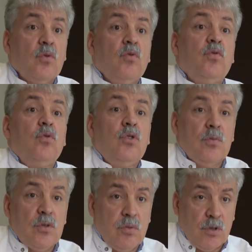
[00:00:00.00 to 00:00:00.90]
Но ну, в
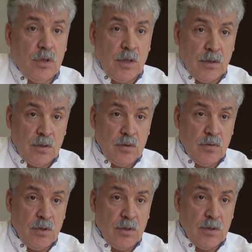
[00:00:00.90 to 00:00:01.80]
лучшем случае, как это
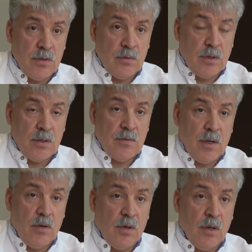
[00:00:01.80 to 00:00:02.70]
случилось у нас в
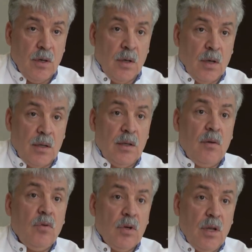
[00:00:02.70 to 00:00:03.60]
районе,
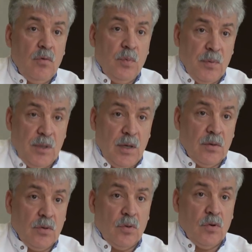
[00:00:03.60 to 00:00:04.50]
одного главу
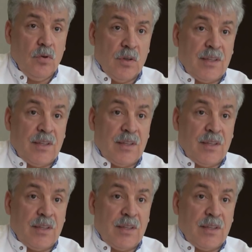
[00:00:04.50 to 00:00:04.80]
поменяет на другого.